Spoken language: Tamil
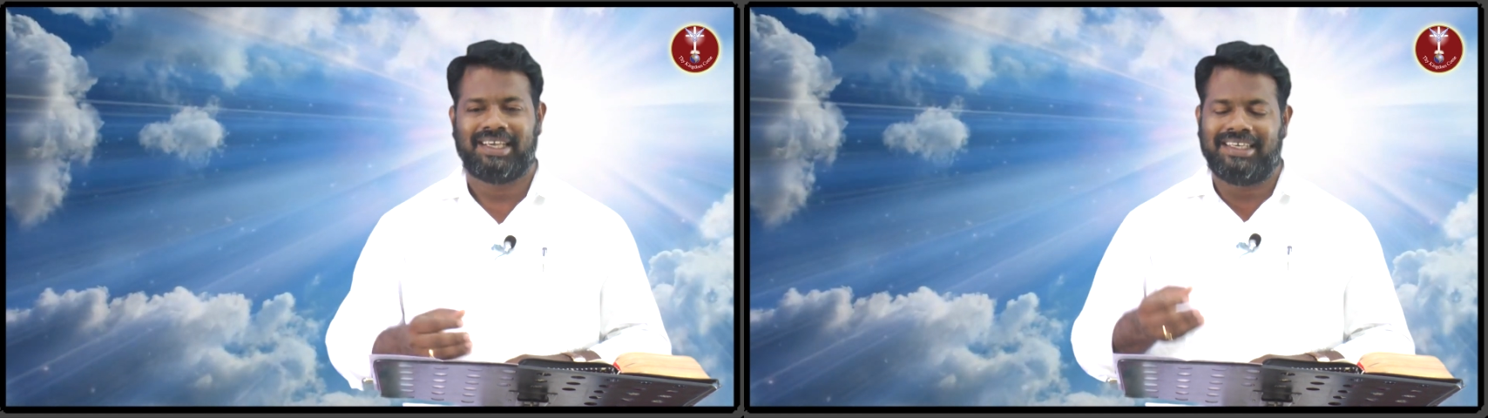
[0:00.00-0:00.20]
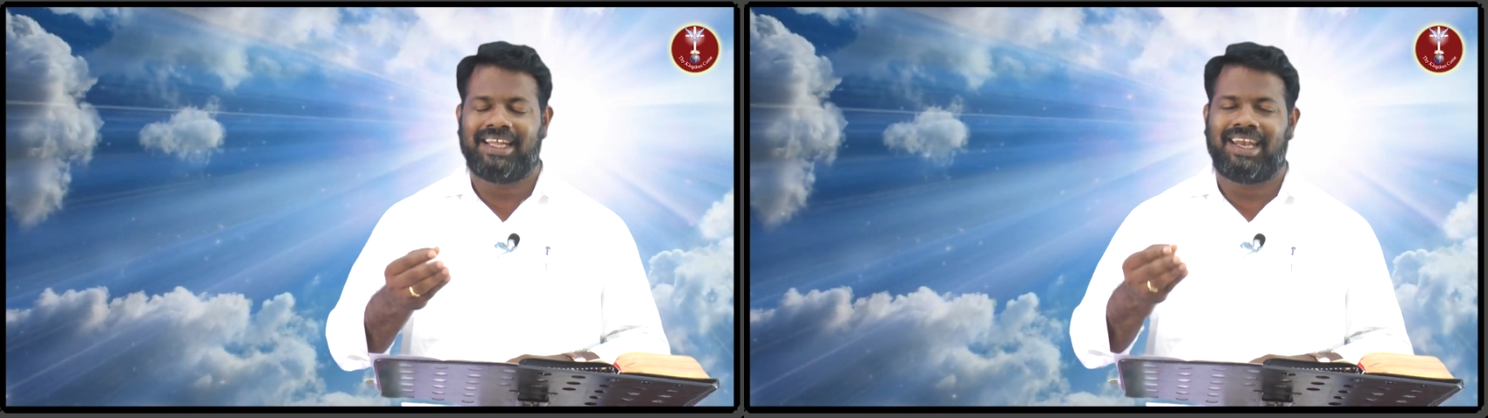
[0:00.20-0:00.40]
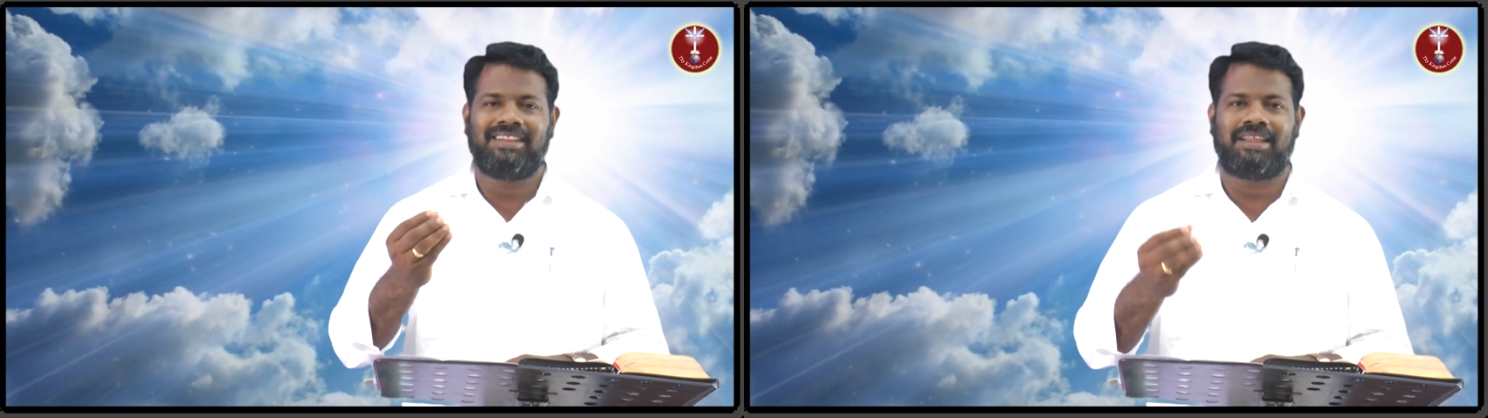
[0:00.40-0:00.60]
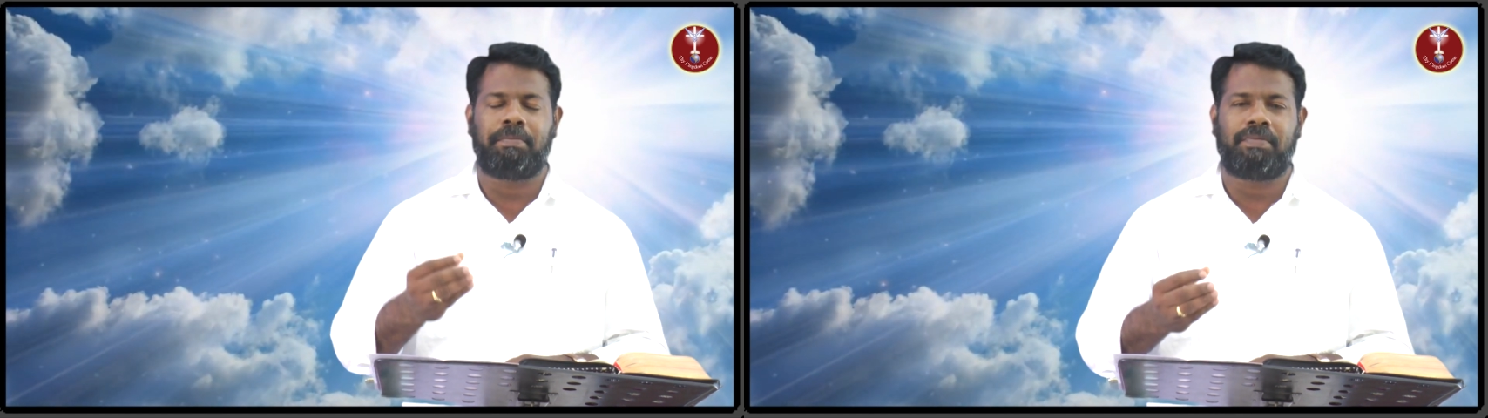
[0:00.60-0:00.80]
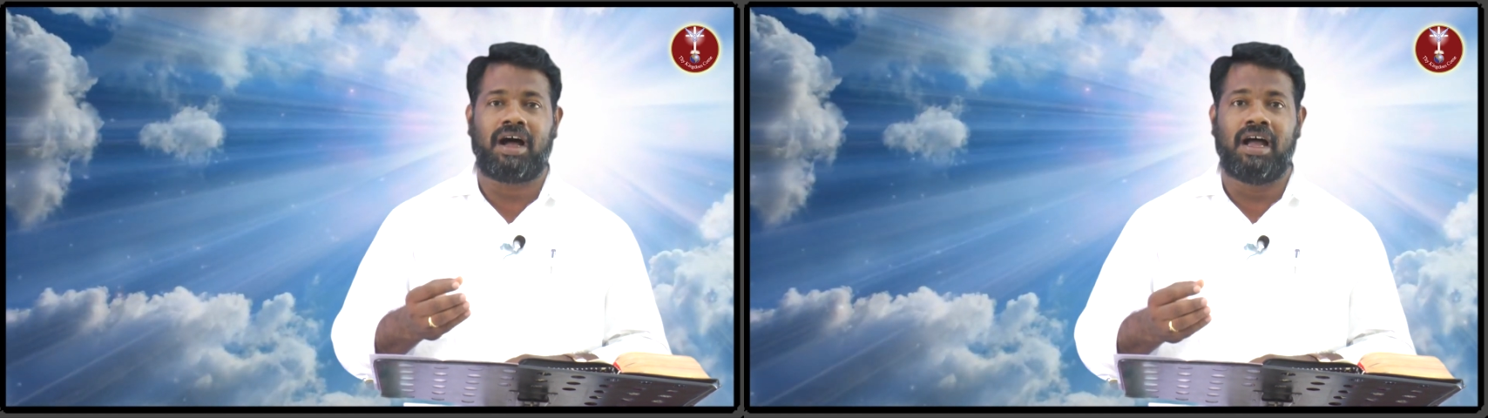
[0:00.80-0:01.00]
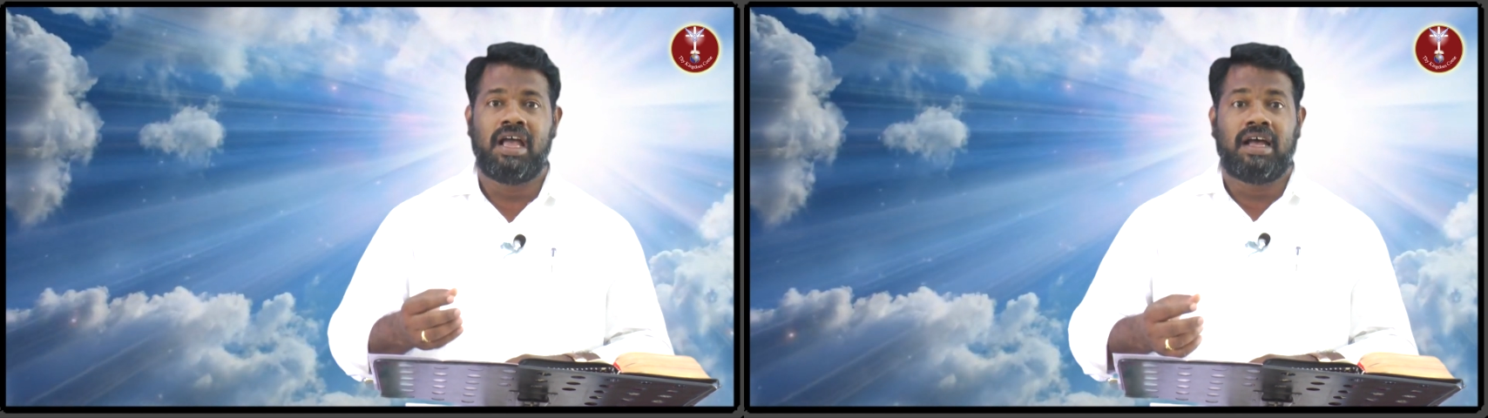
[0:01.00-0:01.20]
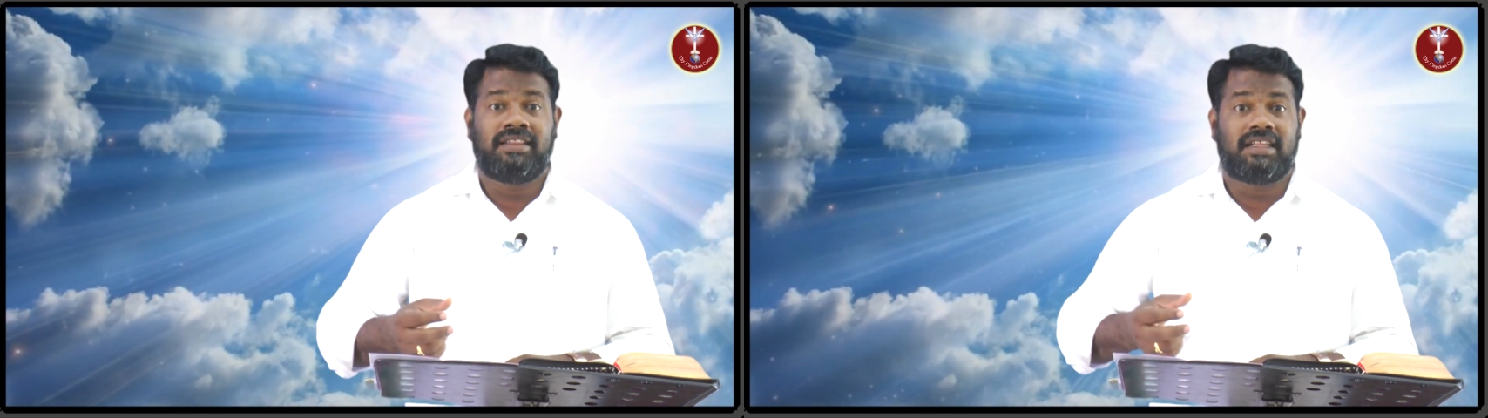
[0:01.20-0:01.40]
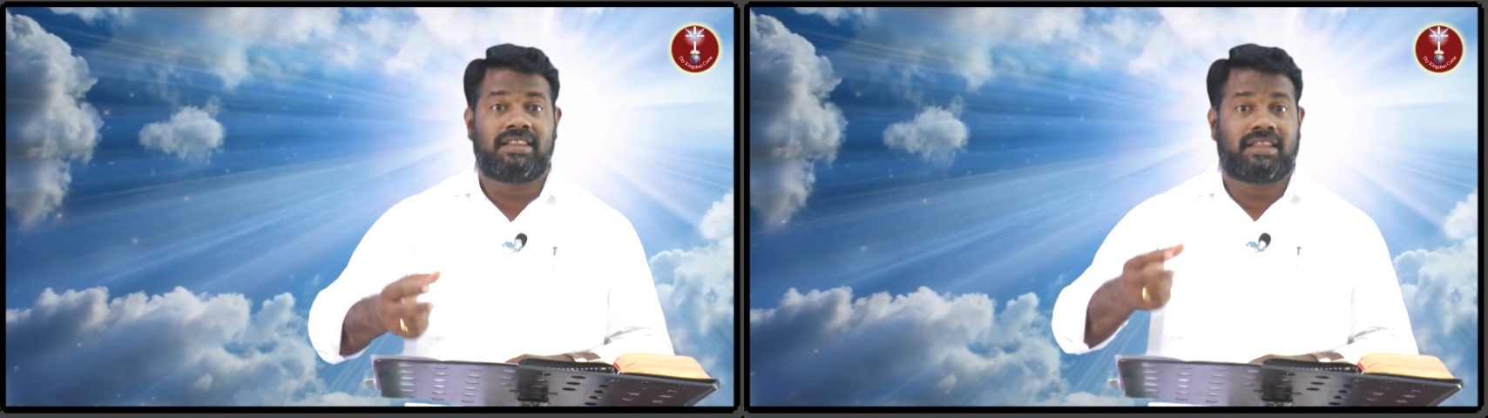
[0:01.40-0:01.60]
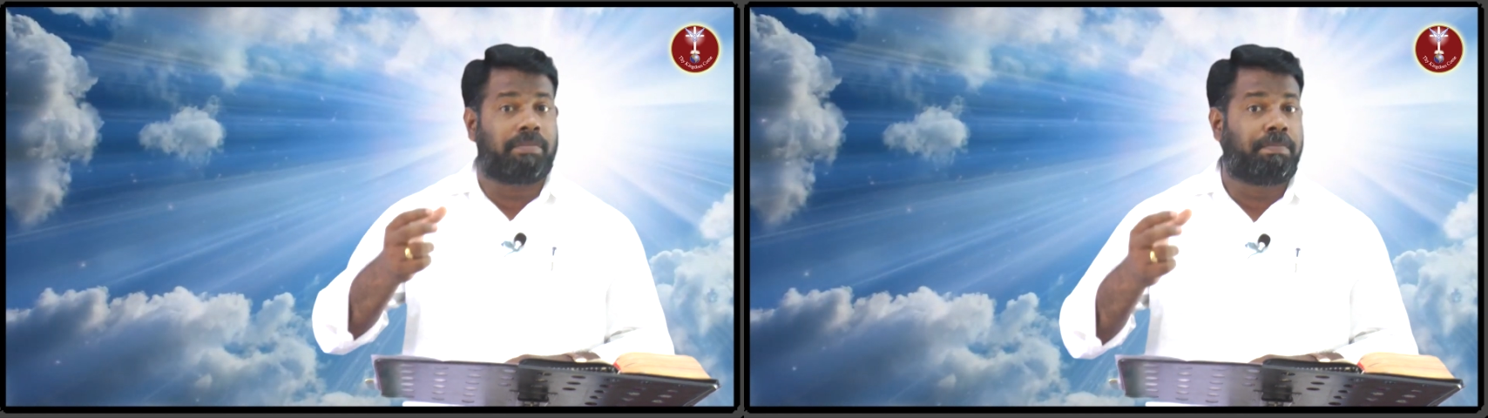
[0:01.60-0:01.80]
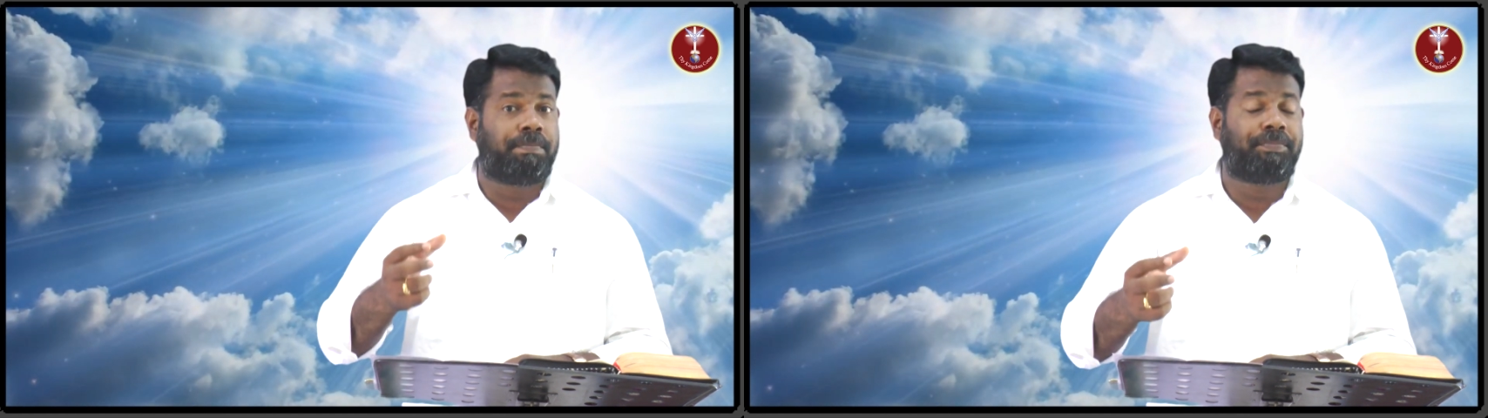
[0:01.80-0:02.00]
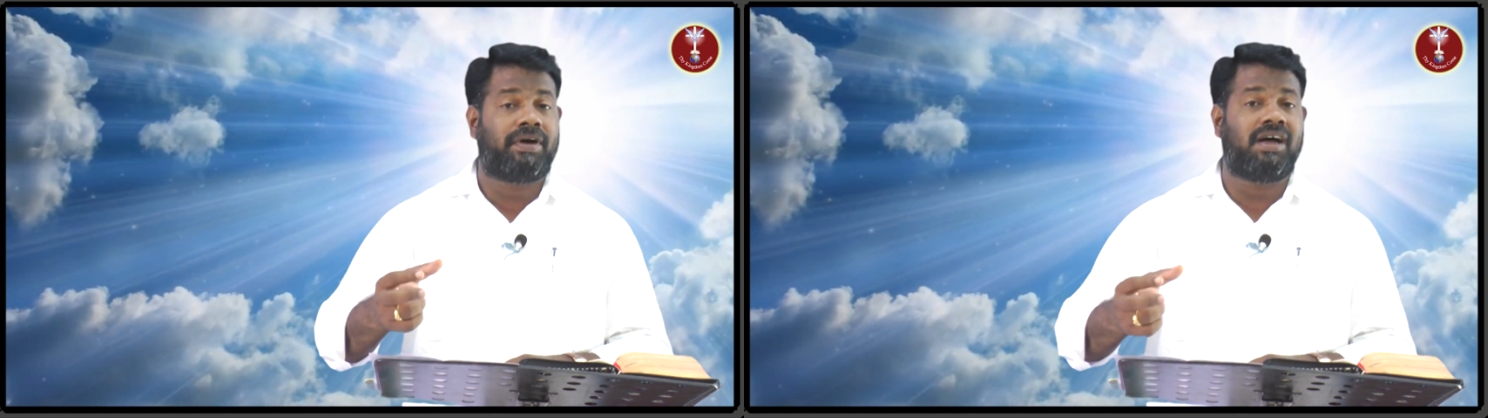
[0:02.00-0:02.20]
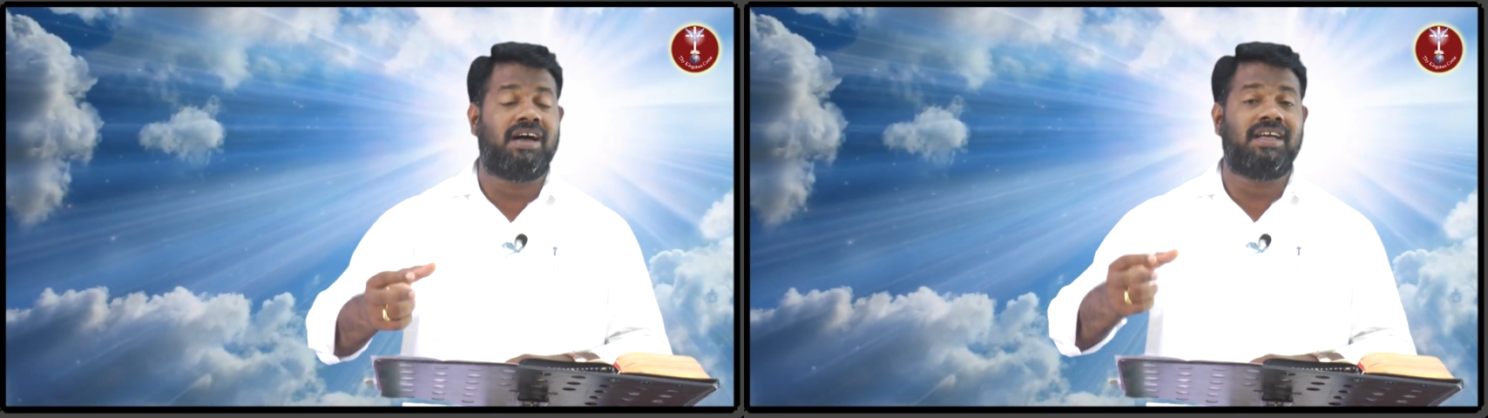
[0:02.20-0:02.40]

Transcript: இதெல்லாம் தப்பா இந்த தப்பா